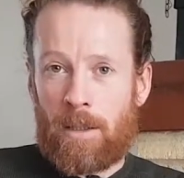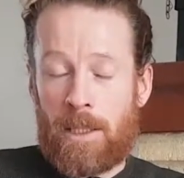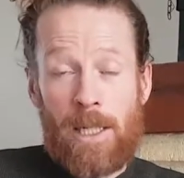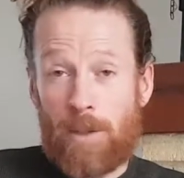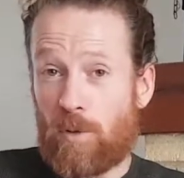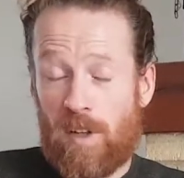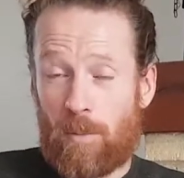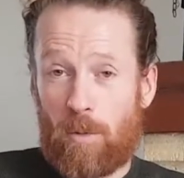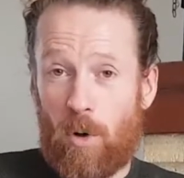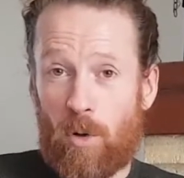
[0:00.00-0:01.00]
il est tout
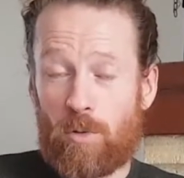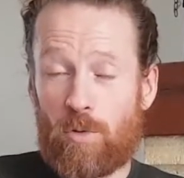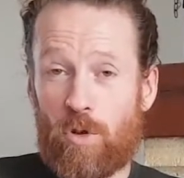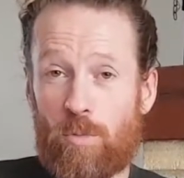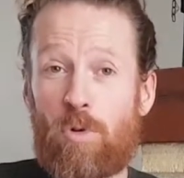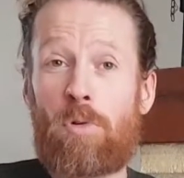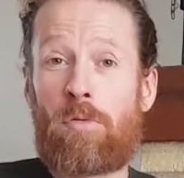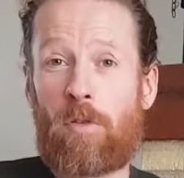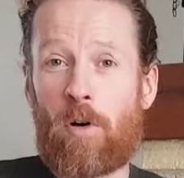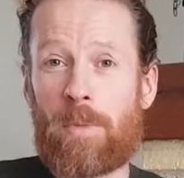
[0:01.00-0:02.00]
simplement de me
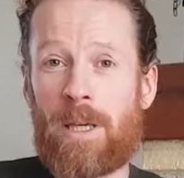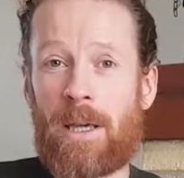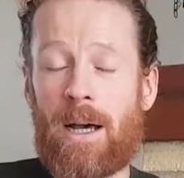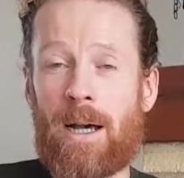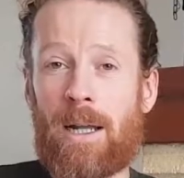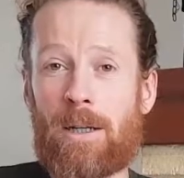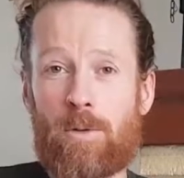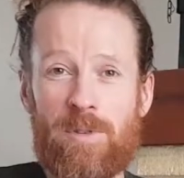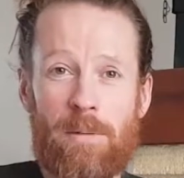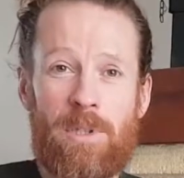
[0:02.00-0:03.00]
former à la
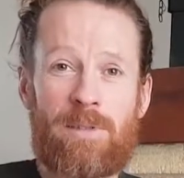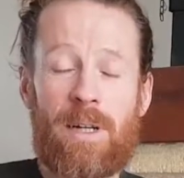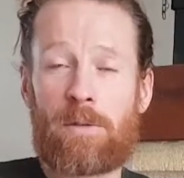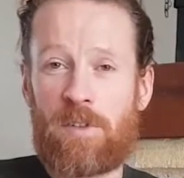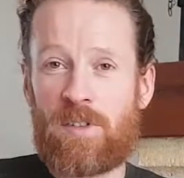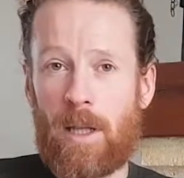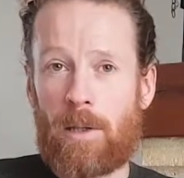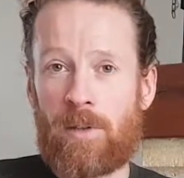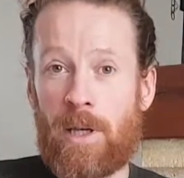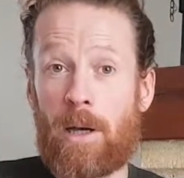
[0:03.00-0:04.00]
comptabilité, à la fiscalité,